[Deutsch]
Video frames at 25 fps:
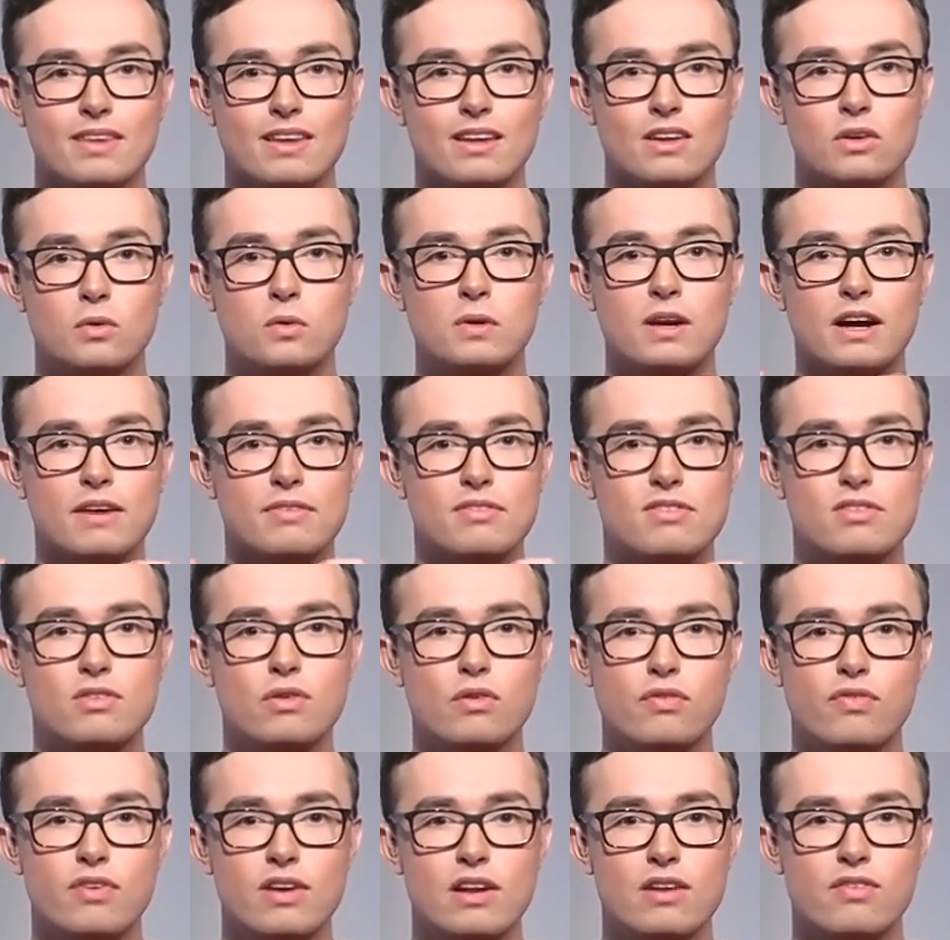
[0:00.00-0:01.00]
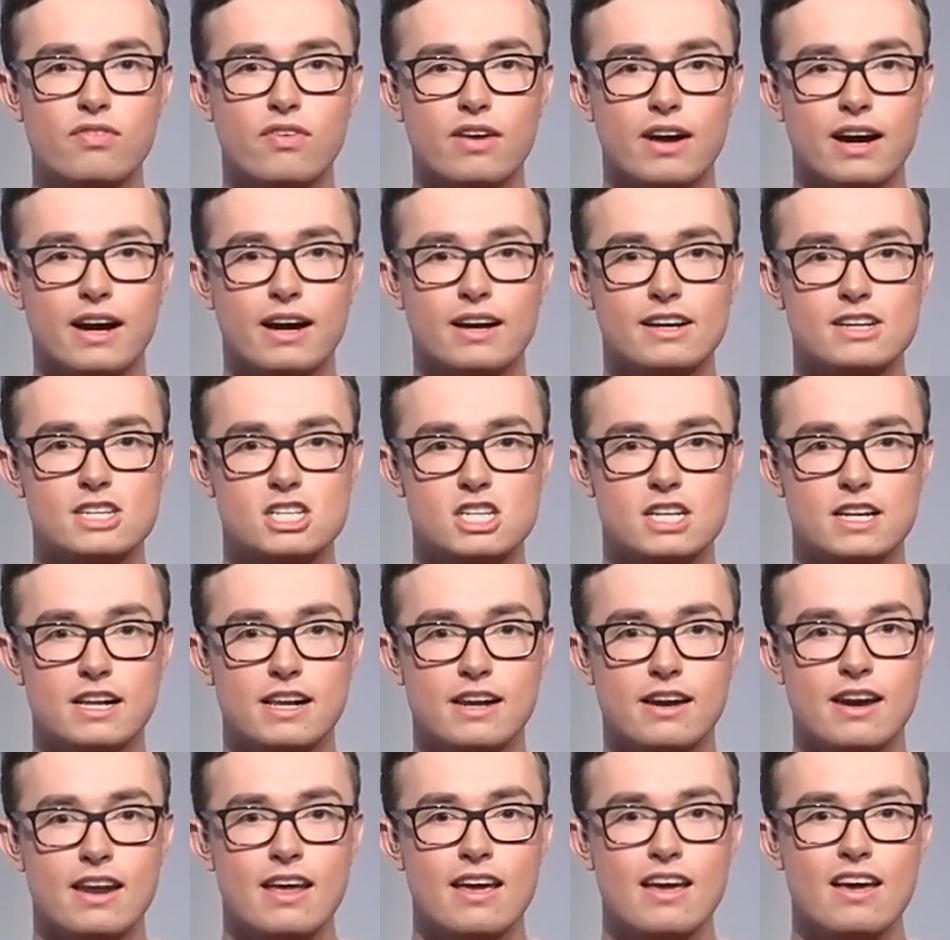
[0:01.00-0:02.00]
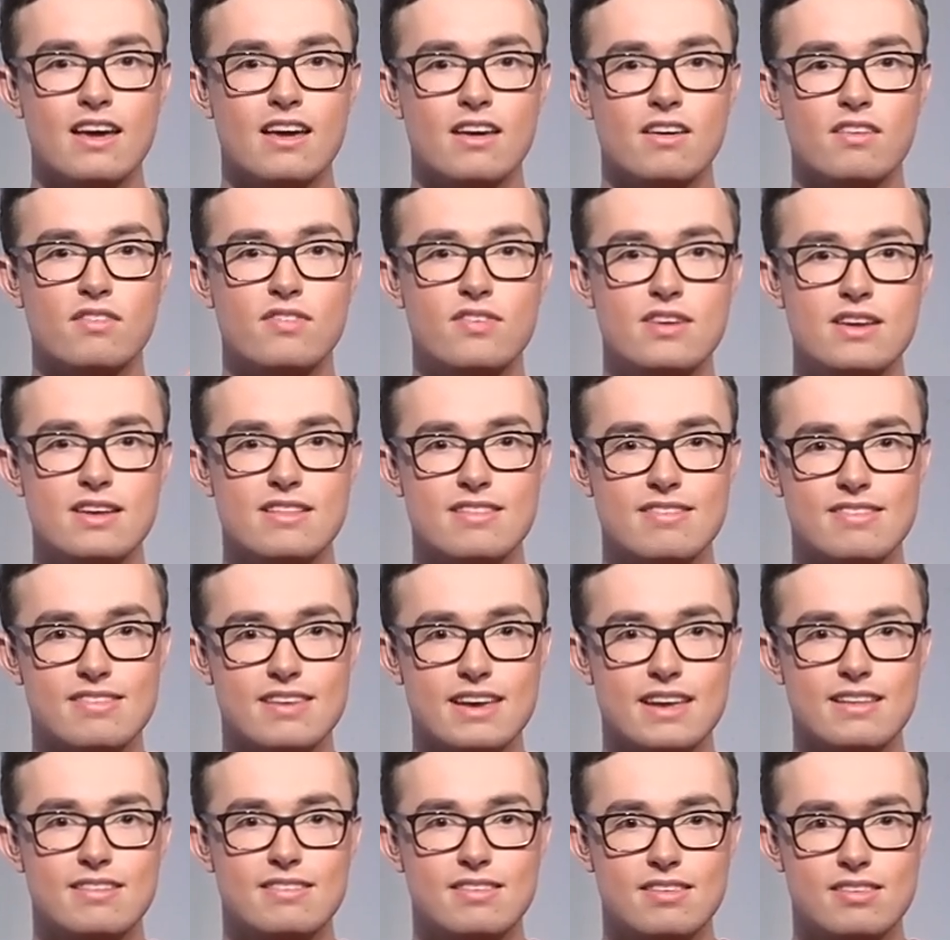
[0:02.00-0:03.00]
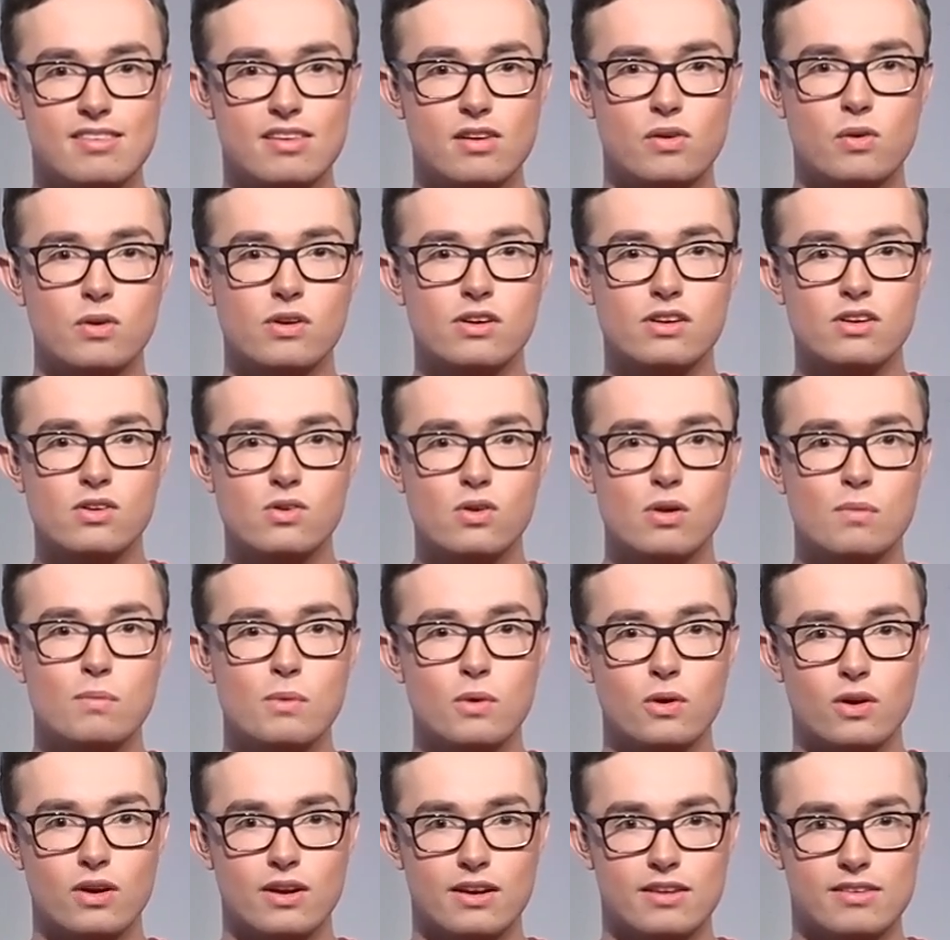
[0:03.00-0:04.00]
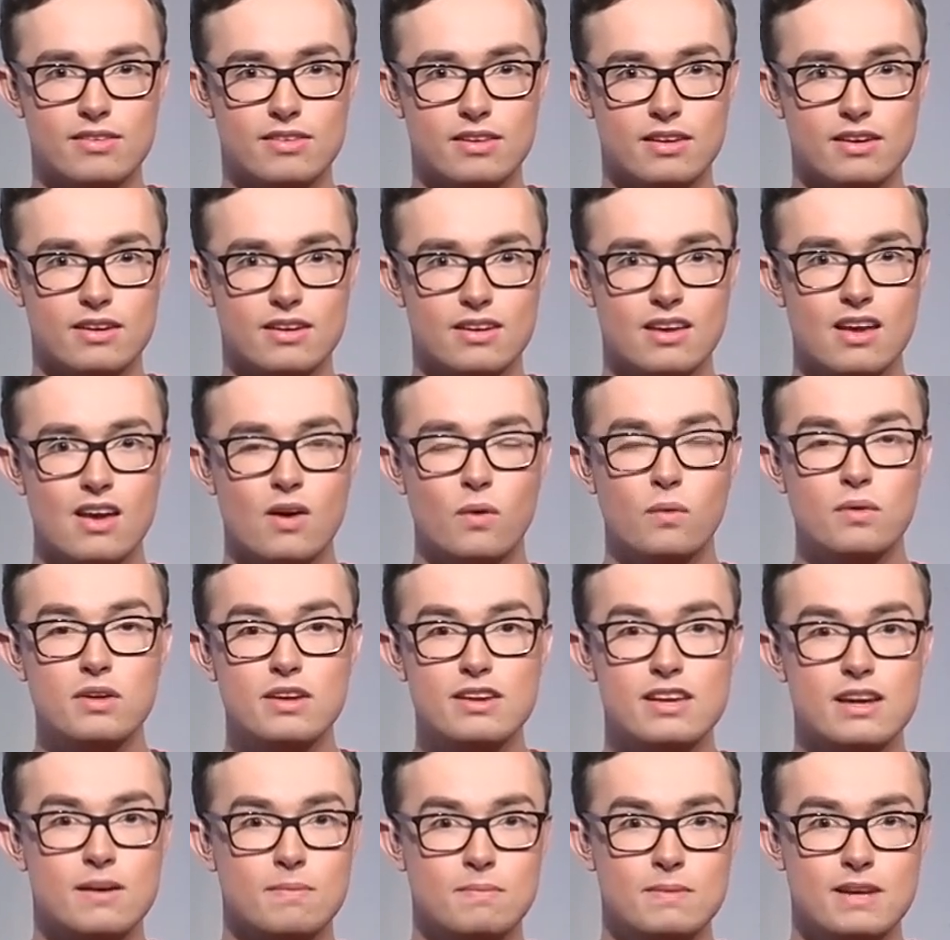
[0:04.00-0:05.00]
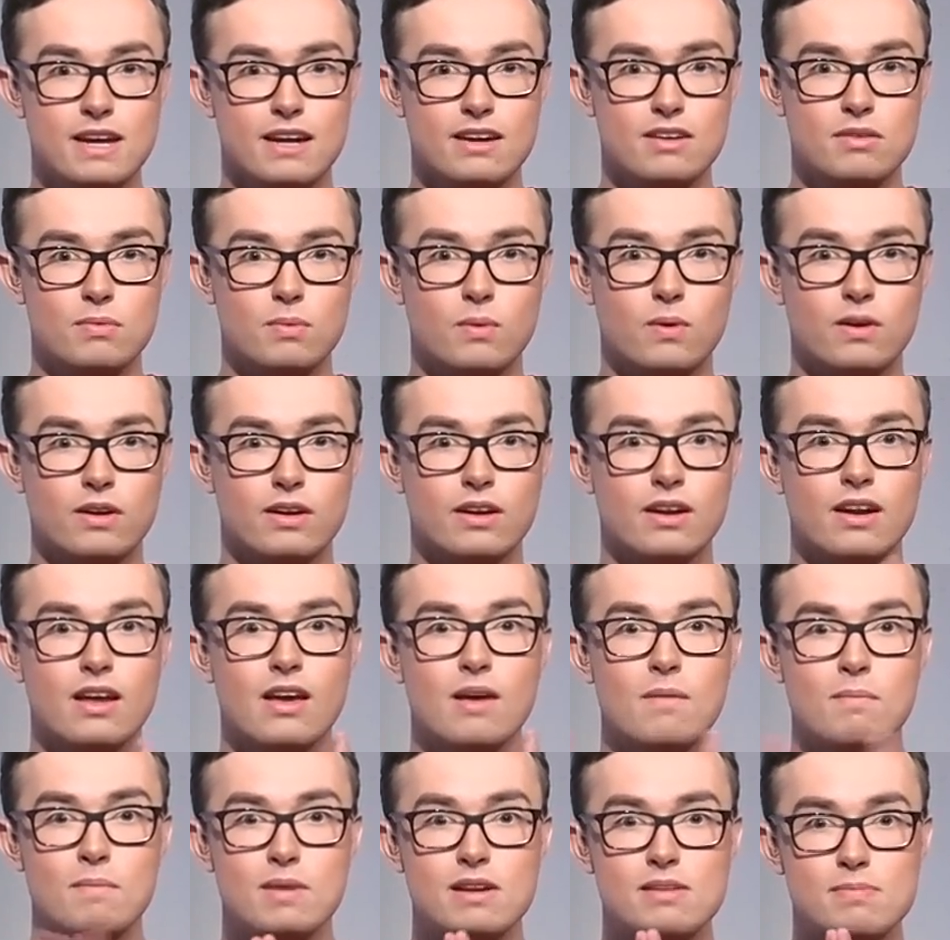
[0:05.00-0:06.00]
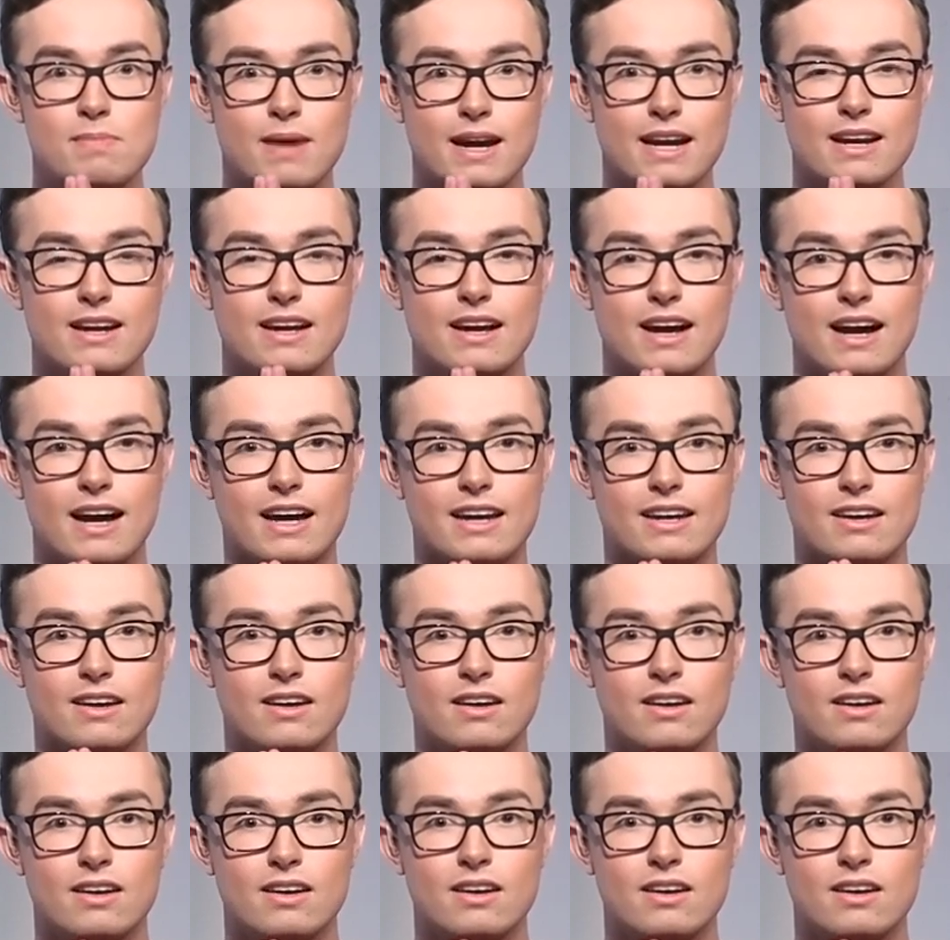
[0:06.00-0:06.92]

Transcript: Du darfst so viele Fragen stellen, wie in 60 Sekunden nur möglich sind. Und ich habe die Antworten mit meinen Karten.